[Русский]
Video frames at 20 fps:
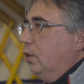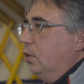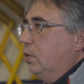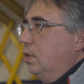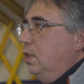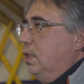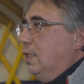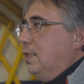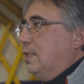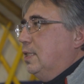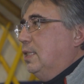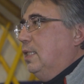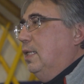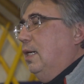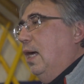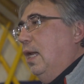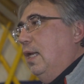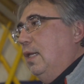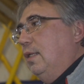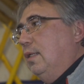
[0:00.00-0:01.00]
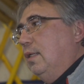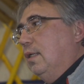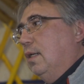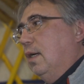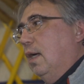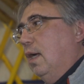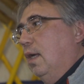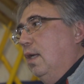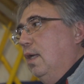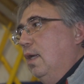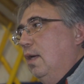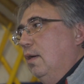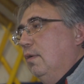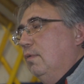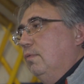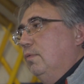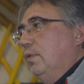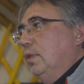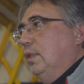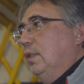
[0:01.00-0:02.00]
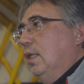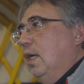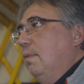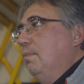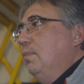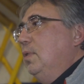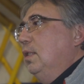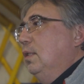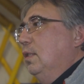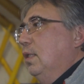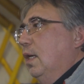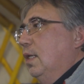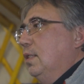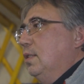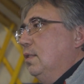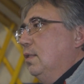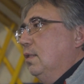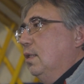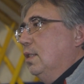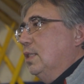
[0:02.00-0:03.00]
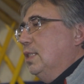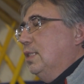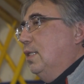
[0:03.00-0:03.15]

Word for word: но нет скальника, вот там не найдено.